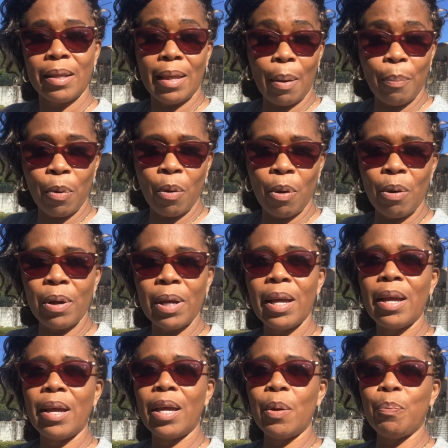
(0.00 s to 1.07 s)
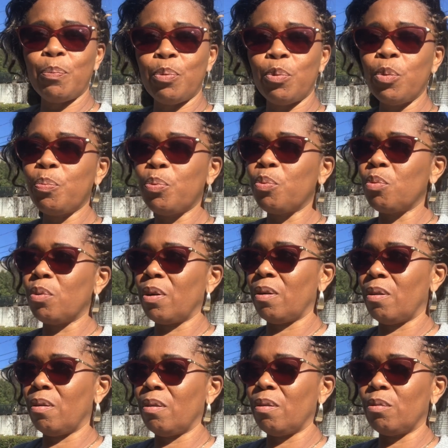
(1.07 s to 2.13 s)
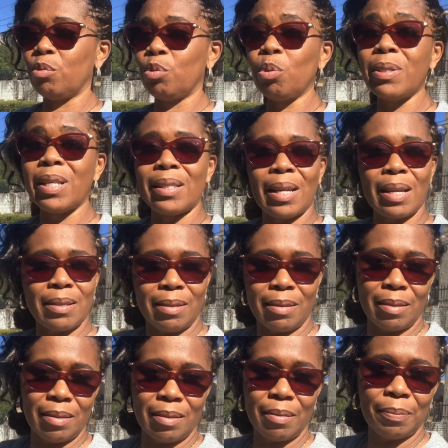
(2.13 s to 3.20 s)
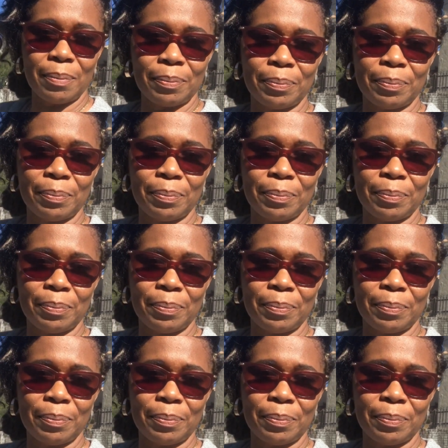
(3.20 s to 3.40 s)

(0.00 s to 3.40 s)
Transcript: d'abord et puis pour euh, d'autres exercices.